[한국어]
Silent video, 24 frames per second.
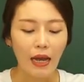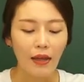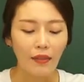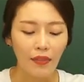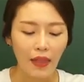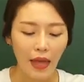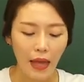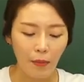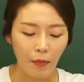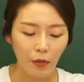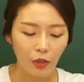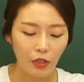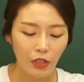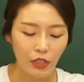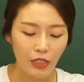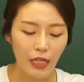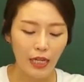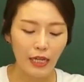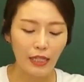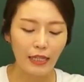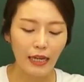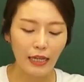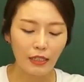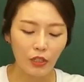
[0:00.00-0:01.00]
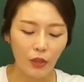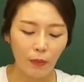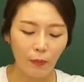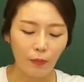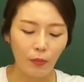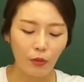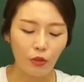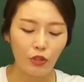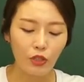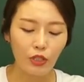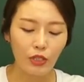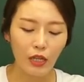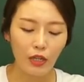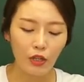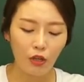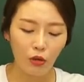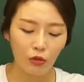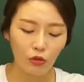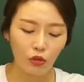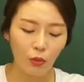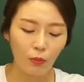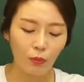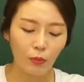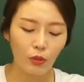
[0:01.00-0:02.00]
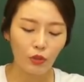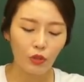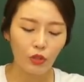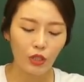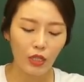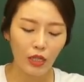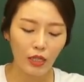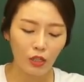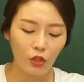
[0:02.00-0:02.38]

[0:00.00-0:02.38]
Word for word: 네 번째 다섯 번째 여섯 번째